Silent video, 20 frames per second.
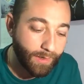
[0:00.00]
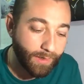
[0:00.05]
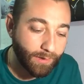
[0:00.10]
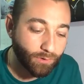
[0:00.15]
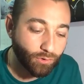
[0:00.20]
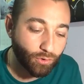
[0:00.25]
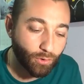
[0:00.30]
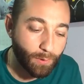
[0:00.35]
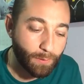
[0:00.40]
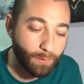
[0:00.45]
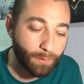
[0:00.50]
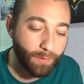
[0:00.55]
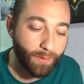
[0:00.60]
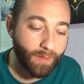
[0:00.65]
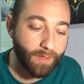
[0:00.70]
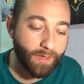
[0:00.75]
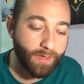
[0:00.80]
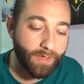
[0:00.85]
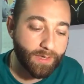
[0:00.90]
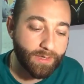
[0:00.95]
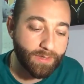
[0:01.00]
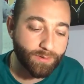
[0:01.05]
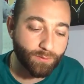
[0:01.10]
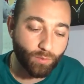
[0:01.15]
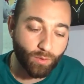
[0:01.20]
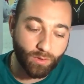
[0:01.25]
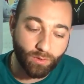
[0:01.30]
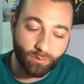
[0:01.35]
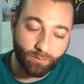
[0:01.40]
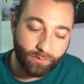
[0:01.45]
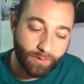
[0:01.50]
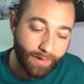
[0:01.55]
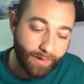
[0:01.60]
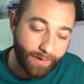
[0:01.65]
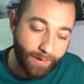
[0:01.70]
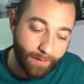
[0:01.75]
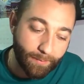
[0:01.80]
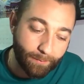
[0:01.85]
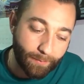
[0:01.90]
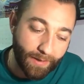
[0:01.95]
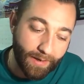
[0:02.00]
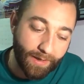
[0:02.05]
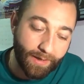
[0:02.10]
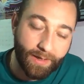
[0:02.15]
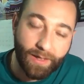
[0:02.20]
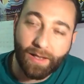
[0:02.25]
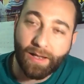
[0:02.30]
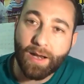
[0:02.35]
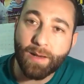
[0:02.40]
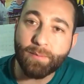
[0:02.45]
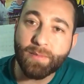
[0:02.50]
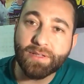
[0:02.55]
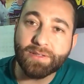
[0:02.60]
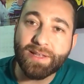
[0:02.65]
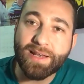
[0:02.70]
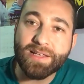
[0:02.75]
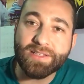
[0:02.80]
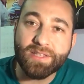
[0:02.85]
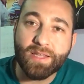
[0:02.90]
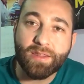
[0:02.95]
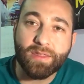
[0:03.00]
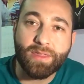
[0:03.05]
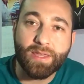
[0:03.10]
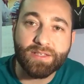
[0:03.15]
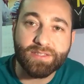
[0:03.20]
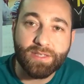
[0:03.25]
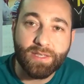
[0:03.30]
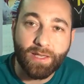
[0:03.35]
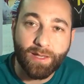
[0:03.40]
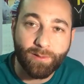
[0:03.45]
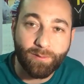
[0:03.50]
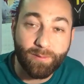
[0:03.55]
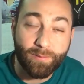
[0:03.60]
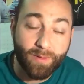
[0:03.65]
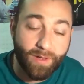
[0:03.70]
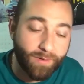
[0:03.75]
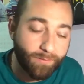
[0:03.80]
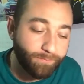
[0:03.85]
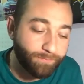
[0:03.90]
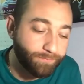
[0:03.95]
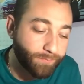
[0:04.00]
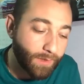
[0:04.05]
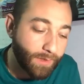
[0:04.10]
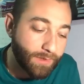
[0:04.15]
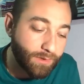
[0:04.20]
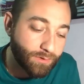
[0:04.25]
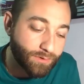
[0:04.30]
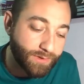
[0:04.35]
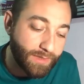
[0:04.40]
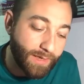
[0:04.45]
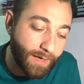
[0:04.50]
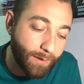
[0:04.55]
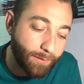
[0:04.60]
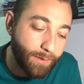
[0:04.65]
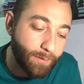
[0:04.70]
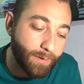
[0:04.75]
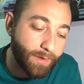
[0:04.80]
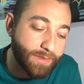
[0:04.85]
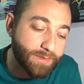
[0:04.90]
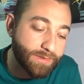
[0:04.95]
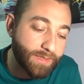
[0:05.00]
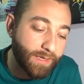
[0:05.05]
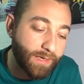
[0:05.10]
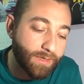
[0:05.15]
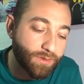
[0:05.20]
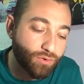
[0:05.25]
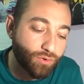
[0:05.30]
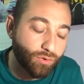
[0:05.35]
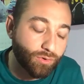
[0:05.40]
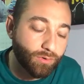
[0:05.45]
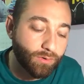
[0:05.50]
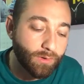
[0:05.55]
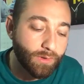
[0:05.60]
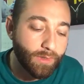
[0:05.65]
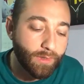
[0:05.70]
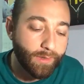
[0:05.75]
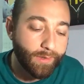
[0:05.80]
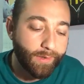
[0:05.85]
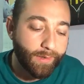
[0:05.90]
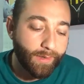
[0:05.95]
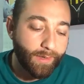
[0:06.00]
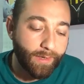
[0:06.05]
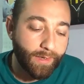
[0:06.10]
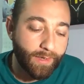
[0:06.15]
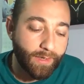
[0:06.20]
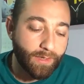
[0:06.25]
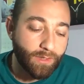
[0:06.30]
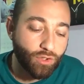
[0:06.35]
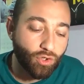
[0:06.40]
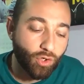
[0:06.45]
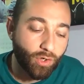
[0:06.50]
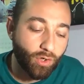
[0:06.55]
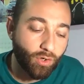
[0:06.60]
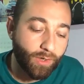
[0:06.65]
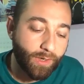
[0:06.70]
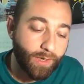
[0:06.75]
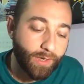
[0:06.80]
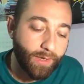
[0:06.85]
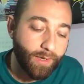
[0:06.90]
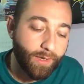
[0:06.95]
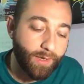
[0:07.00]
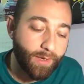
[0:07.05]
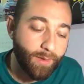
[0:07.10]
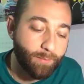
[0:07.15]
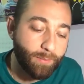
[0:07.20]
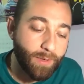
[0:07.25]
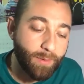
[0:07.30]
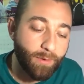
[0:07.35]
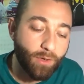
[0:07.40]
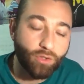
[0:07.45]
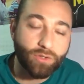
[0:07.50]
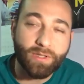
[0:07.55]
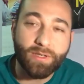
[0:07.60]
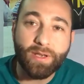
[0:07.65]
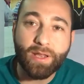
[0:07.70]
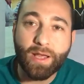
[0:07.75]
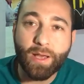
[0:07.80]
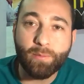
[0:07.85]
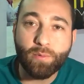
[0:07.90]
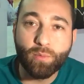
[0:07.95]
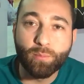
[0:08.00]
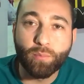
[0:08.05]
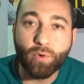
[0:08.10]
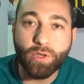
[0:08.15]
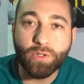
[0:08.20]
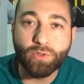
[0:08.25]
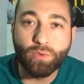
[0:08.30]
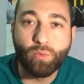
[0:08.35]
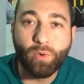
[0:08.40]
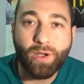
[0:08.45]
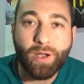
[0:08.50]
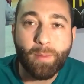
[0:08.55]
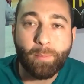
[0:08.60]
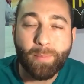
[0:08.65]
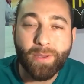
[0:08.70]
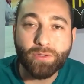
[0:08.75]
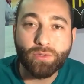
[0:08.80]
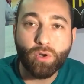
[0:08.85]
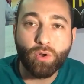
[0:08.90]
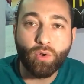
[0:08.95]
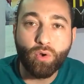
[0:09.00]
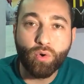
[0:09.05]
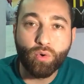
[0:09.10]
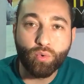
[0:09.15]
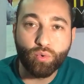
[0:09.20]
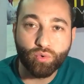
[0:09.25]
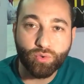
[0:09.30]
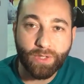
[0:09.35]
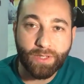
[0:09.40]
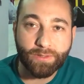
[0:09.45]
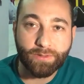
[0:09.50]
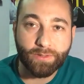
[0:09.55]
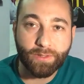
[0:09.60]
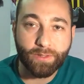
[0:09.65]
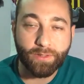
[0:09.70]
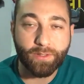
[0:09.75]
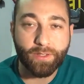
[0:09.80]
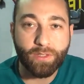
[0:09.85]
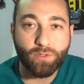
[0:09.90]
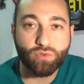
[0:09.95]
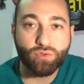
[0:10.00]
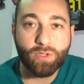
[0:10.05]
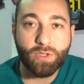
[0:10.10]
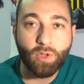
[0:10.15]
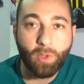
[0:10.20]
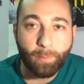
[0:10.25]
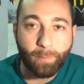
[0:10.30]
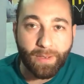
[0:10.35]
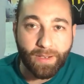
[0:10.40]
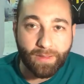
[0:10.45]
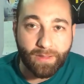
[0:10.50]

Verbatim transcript: Entonces, bueno, eh, para que realmente la esencia siga viva, siga viva en este caso, eh, yo creo que primero tiene que haber un poquito un respeto al concursante. Eso se ha ido